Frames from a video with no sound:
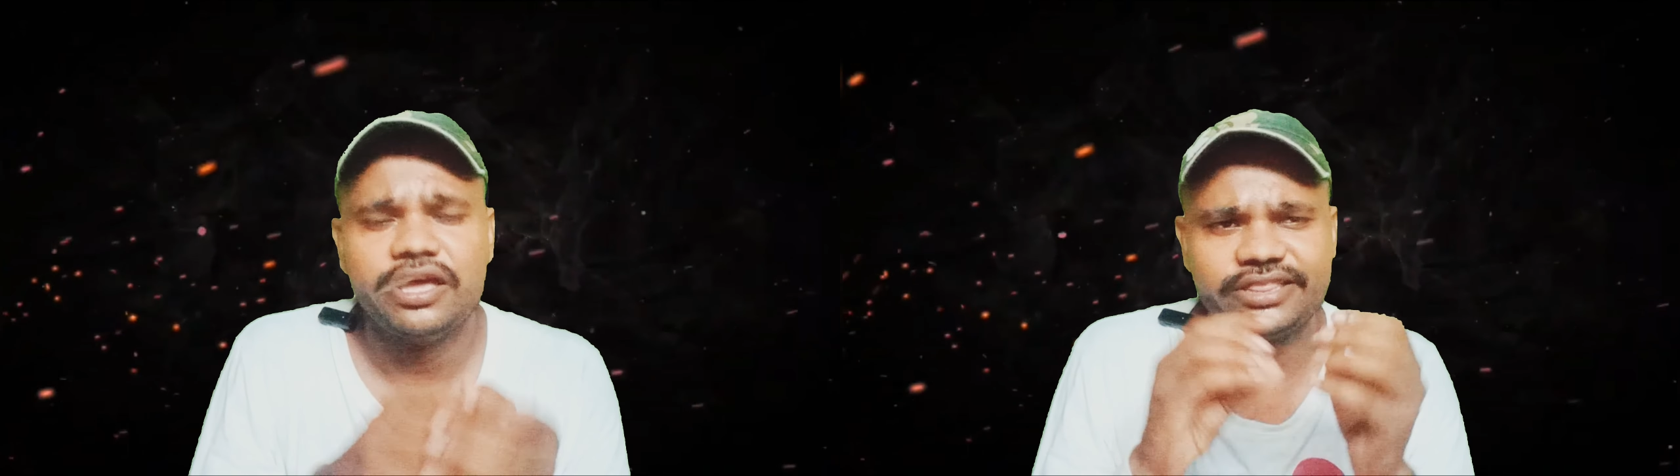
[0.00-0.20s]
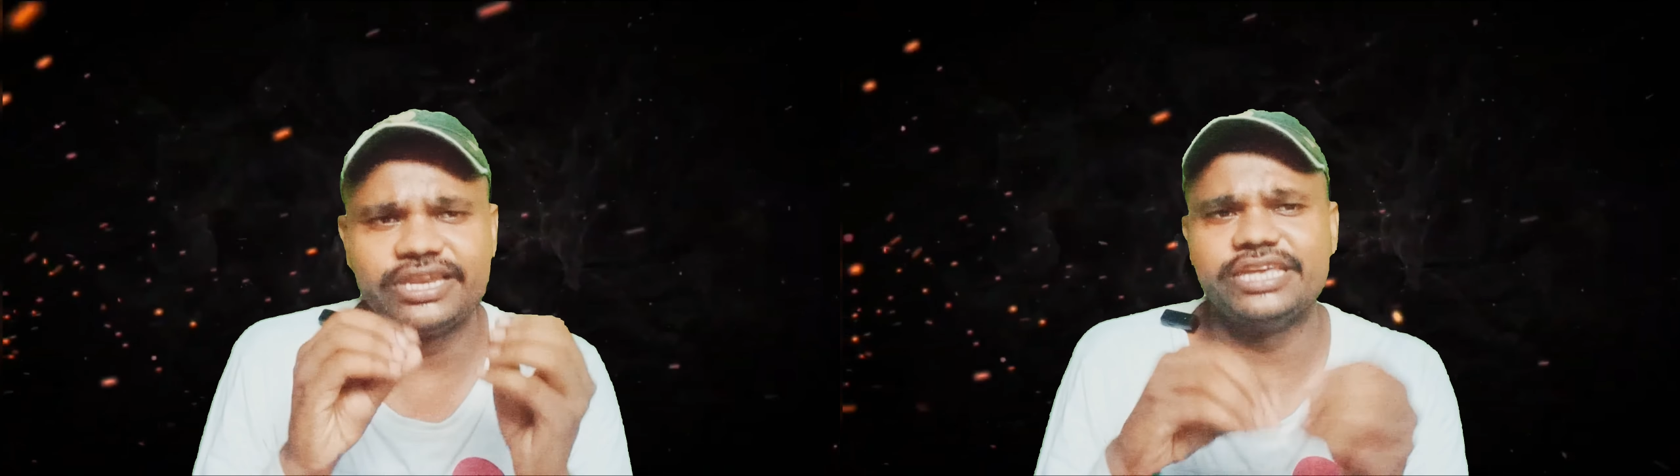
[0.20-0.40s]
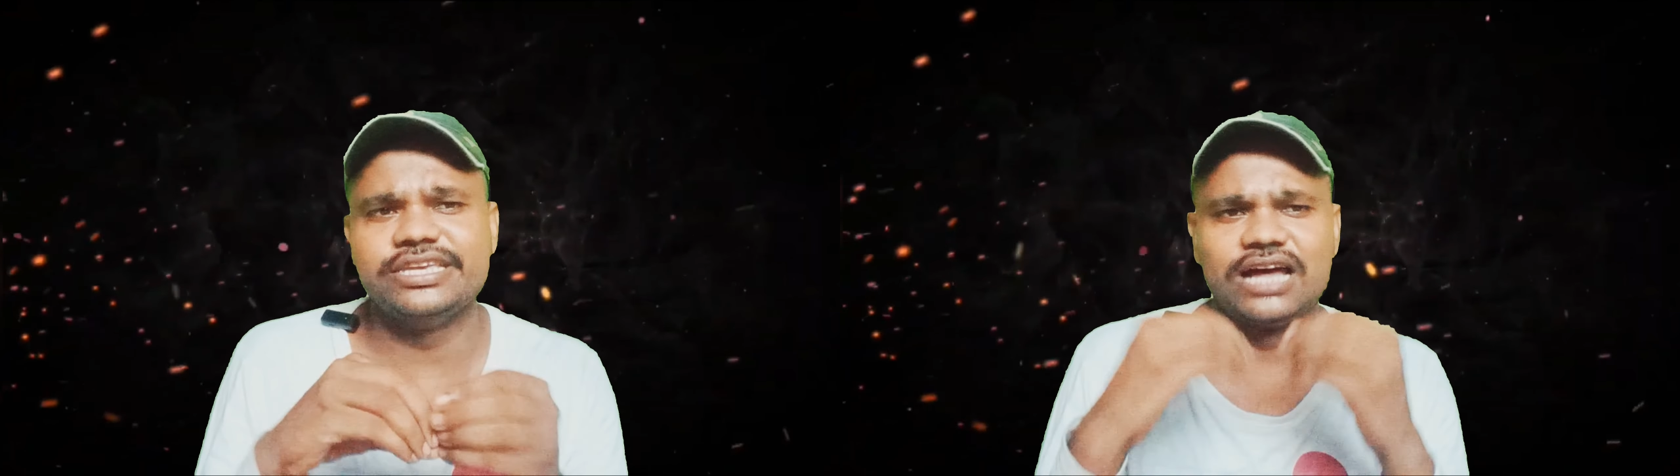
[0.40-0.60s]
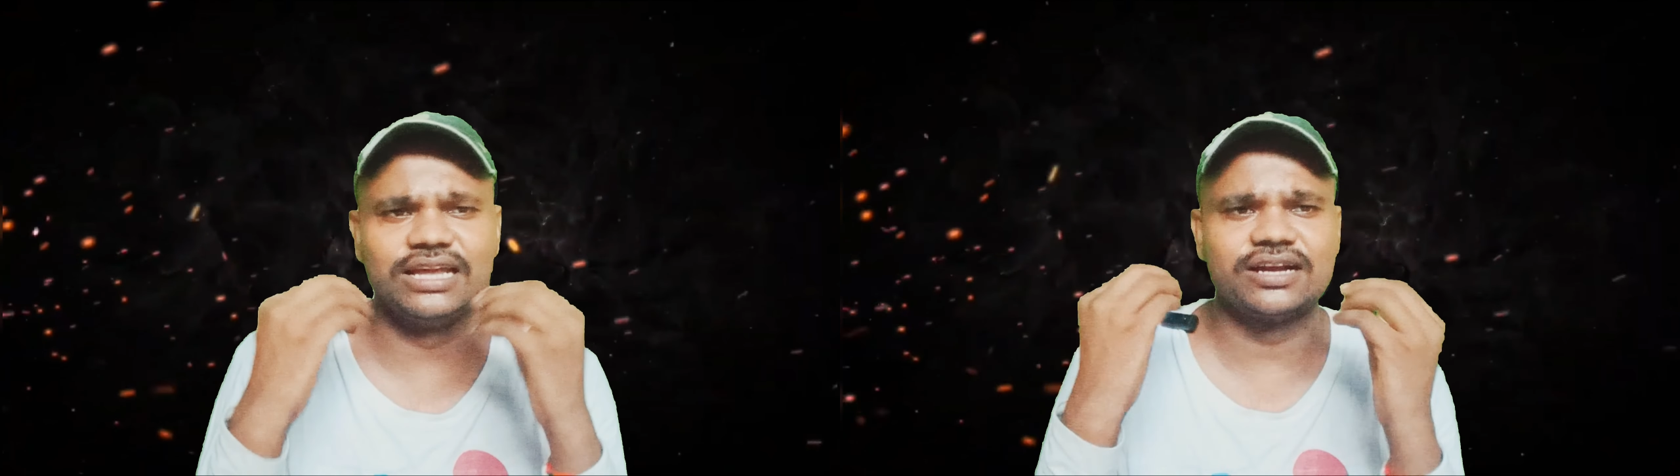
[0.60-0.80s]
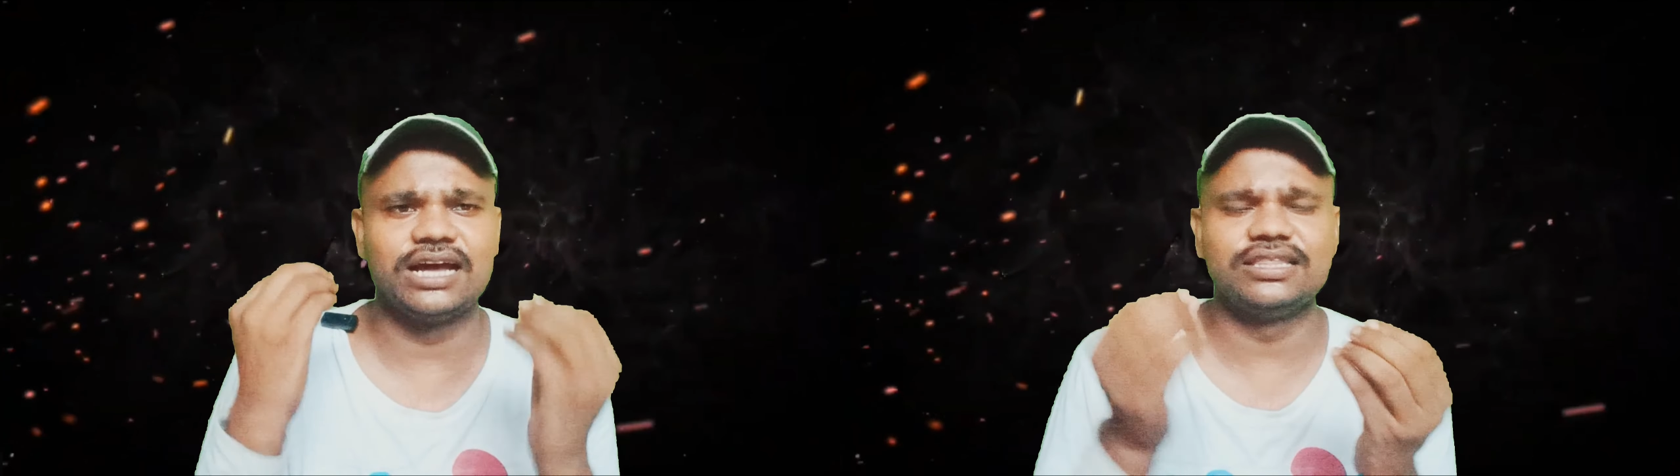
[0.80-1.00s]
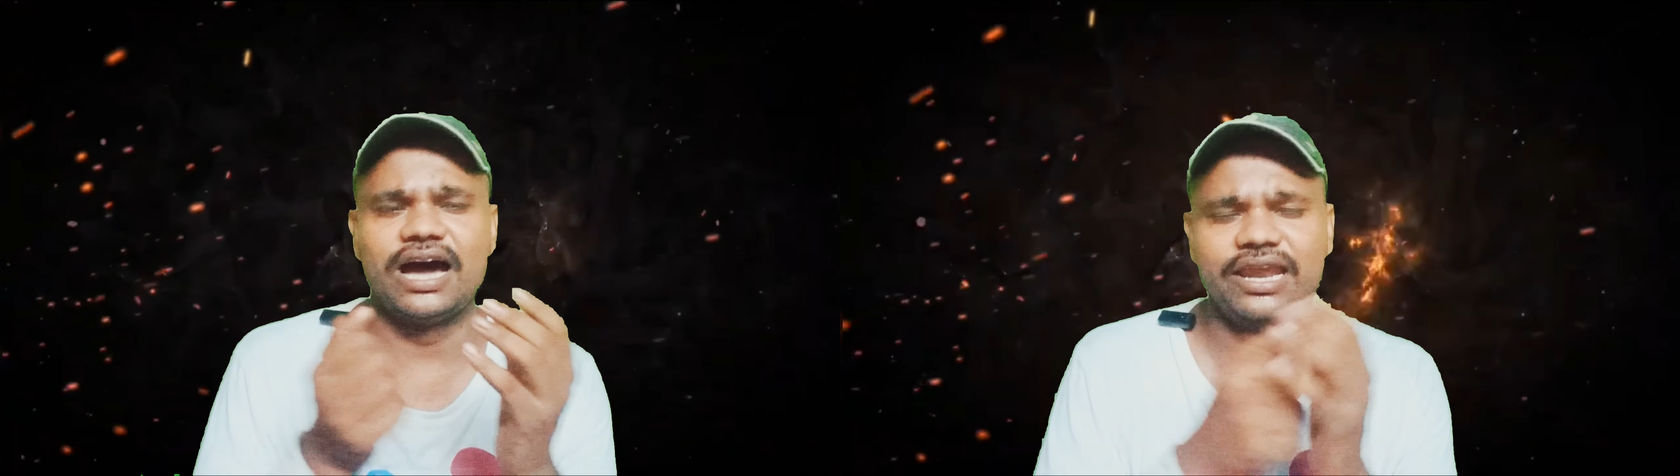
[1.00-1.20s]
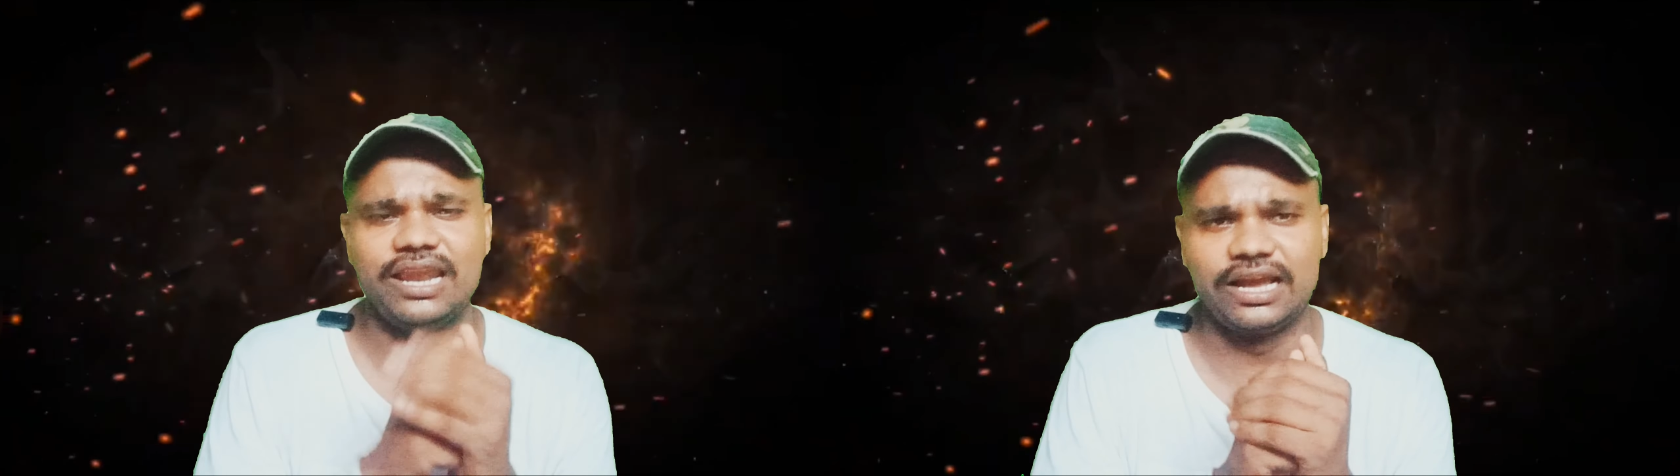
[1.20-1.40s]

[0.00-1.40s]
इतनी ज्यादा गंध आने